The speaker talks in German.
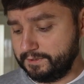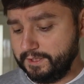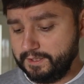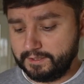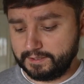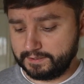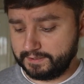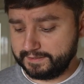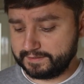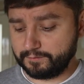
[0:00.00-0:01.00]
die, die
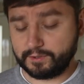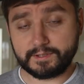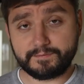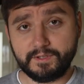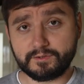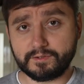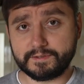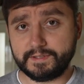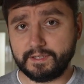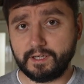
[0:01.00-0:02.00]
letzte Woche das Video schon
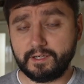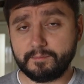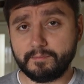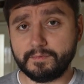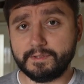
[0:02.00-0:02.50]
gesehen haben,